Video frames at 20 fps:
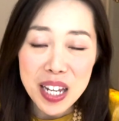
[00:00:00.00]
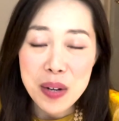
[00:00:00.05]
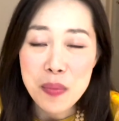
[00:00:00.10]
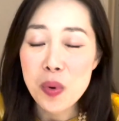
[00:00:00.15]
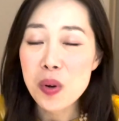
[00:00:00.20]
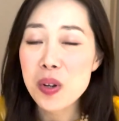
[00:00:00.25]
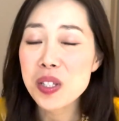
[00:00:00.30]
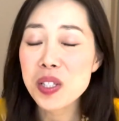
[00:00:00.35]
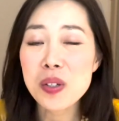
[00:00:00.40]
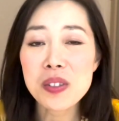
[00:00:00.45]

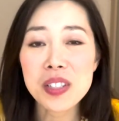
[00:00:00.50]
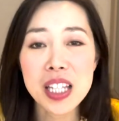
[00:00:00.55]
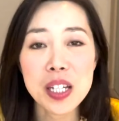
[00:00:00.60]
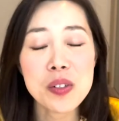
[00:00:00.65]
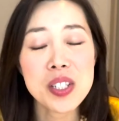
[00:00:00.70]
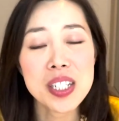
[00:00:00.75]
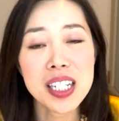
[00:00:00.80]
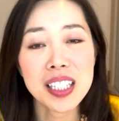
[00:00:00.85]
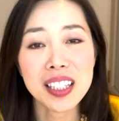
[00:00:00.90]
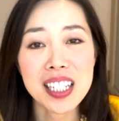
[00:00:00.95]
ものすごく楽
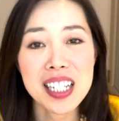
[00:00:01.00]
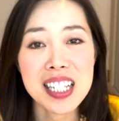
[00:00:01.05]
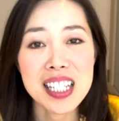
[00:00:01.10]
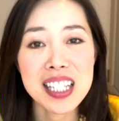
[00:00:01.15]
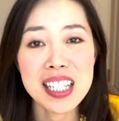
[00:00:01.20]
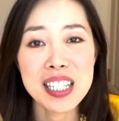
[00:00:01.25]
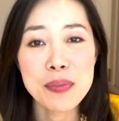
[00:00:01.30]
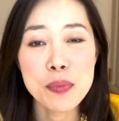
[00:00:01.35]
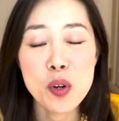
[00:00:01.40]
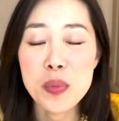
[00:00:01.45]
しかったで
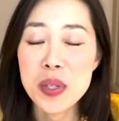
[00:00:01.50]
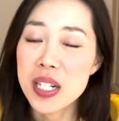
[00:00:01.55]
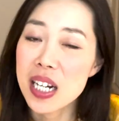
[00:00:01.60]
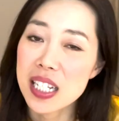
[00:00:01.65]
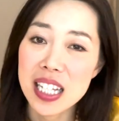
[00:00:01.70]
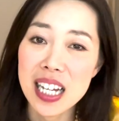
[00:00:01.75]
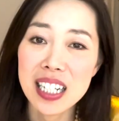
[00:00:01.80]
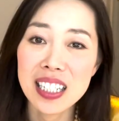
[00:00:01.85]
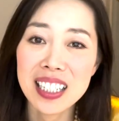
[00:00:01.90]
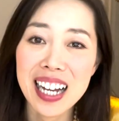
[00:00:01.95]
すもう皆
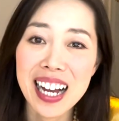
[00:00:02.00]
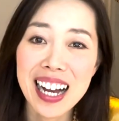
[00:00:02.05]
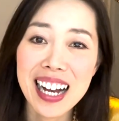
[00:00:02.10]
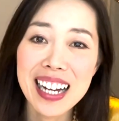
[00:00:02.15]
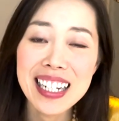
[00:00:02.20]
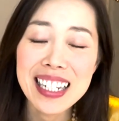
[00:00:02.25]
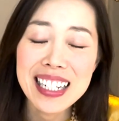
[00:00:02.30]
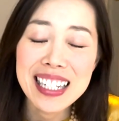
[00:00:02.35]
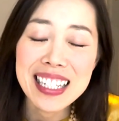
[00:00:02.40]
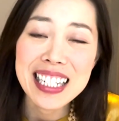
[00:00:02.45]
さんが
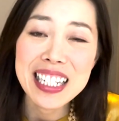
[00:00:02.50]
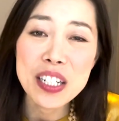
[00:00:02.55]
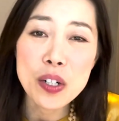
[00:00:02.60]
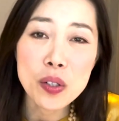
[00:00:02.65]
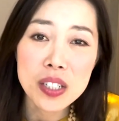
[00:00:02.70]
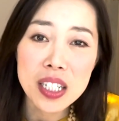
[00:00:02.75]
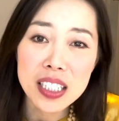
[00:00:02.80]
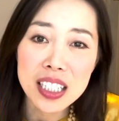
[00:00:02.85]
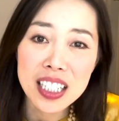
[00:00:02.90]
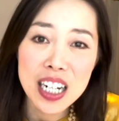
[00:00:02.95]
いろ
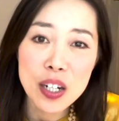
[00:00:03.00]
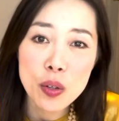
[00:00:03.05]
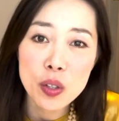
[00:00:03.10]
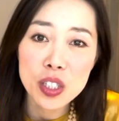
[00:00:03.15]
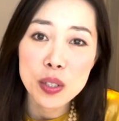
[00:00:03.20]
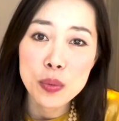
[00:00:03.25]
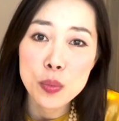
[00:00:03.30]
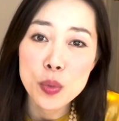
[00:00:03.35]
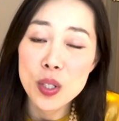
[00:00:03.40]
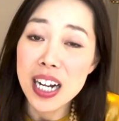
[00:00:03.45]
んなきなこ
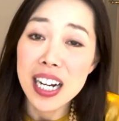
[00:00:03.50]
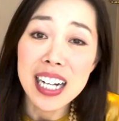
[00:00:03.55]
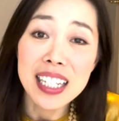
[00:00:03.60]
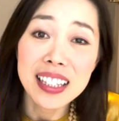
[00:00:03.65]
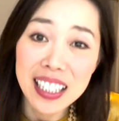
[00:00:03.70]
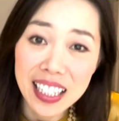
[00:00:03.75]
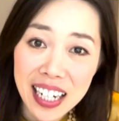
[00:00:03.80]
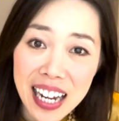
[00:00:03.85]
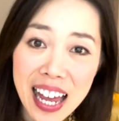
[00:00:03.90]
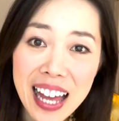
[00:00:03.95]
に群がっ
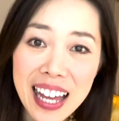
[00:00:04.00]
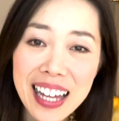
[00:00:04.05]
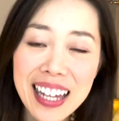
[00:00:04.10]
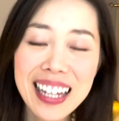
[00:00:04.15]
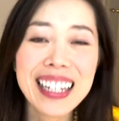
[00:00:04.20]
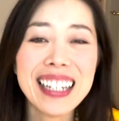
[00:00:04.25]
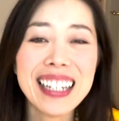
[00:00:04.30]
てね